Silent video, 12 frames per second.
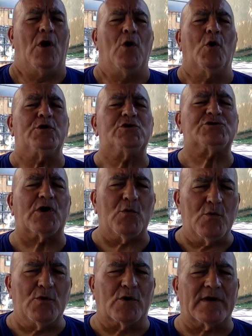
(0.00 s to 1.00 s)
lo dice
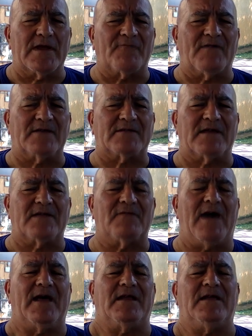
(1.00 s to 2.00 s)
uno che gli ha fatto
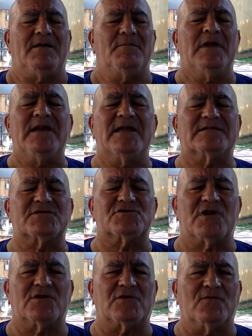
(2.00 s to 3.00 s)
arrivare
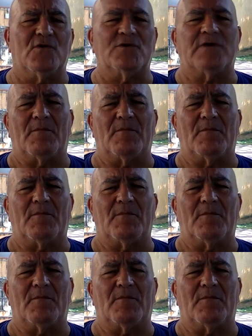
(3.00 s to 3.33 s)
1600 voti